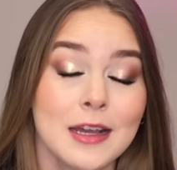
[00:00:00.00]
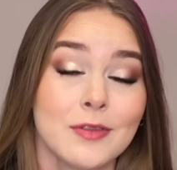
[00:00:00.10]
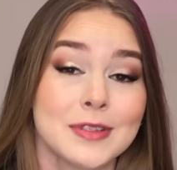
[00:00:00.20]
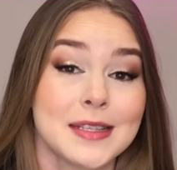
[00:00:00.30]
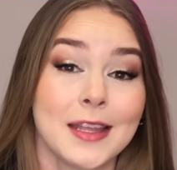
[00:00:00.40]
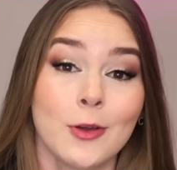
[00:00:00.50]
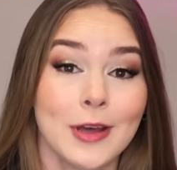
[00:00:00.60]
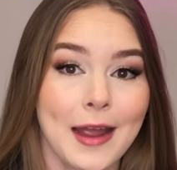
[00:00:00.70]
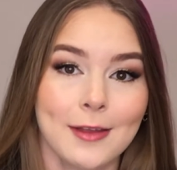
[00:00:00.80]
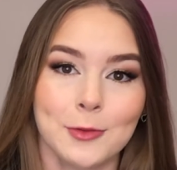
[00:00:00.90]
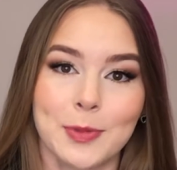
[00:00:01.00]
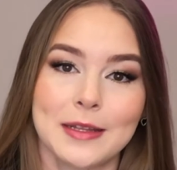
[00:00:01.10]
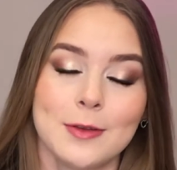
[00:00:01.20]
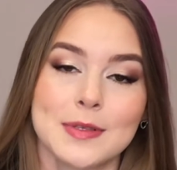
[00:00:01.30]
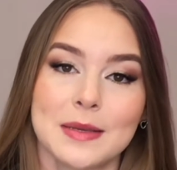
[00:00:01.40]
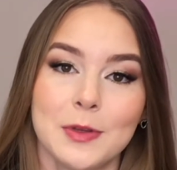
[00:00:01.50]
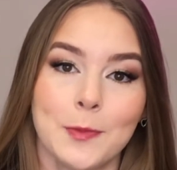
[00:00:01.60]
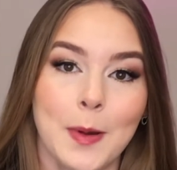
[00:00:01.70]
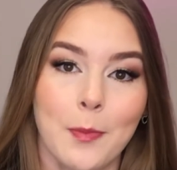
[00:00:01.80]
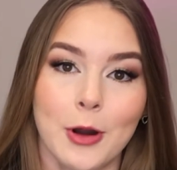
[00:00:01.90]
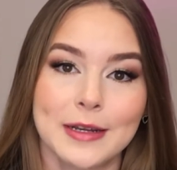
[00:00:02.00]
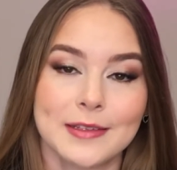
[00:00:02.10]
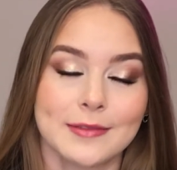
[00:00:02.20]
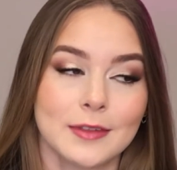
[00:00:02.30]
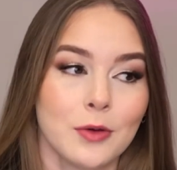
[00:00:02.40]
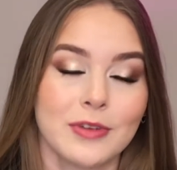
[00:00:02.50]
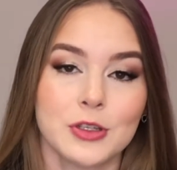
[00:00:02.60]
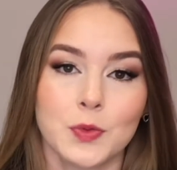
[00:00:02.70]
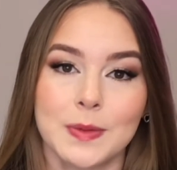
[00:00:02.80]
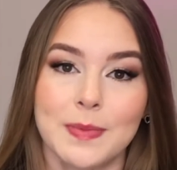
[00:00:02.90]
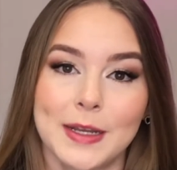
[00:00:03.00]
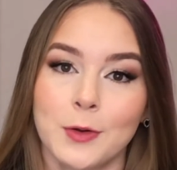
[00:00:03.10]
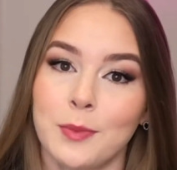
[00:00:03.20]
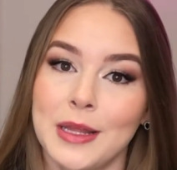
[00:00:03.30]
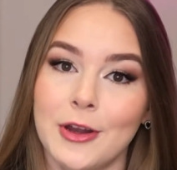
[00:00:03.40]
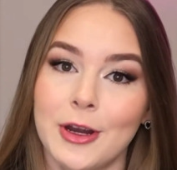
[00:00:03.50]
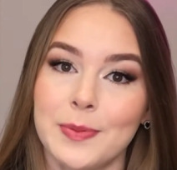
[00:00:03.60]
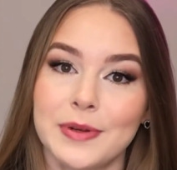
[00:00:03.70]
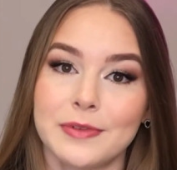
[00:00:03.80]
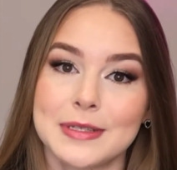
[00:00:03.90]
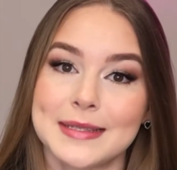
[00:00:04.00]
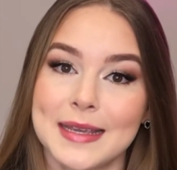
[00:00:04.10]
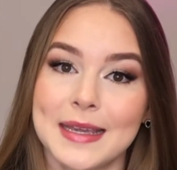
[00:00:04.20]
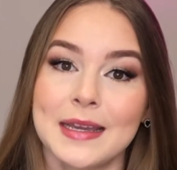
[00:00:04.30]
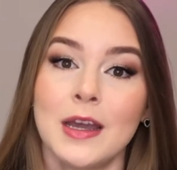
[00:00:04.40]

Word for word: você tem orado para Deus abrir uma porta, talvez de um emprego melhor para você,